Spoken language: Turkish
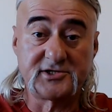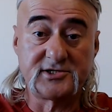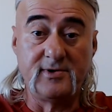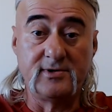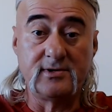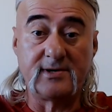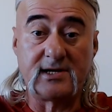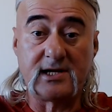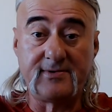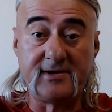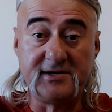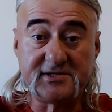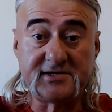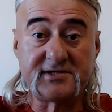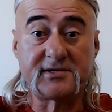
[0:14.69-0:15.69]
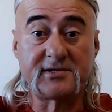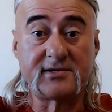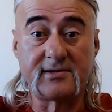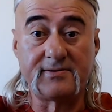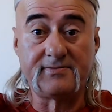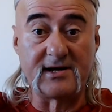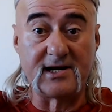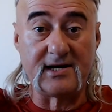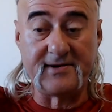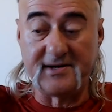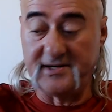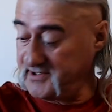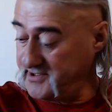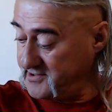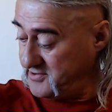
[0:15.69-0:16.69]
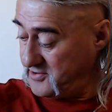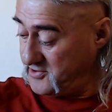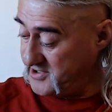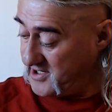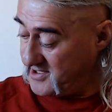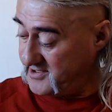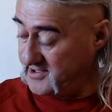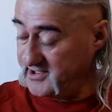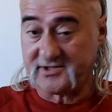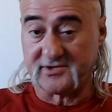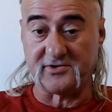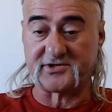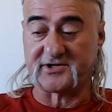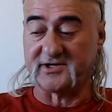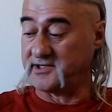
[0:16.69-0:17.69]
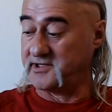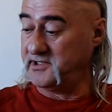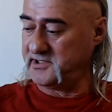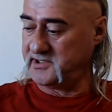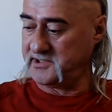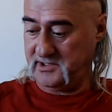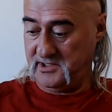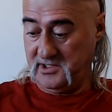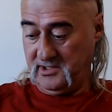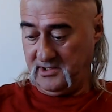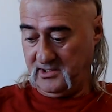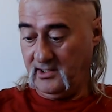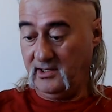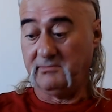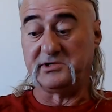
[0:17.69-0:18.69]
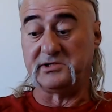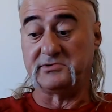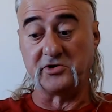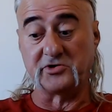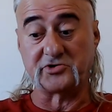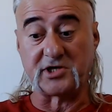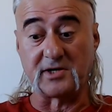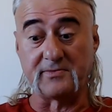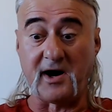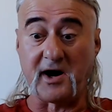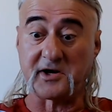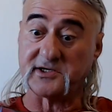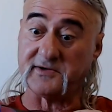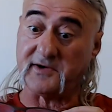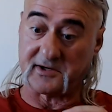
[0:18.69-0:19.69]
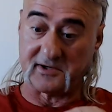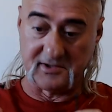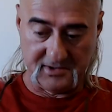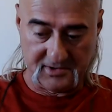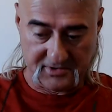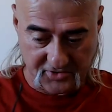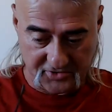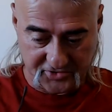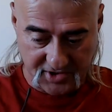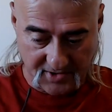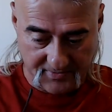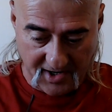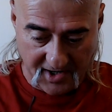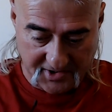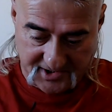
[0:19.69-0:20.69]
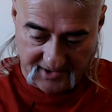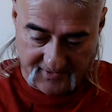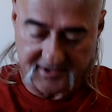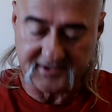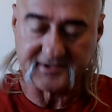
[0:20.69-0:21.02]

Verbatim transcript: bölümde beraberiz. Beraberiz. Hoş geldiniz. Hoş geldiniz. Bizim gözlükte bir arıza var. Gözlükte bir arıza var.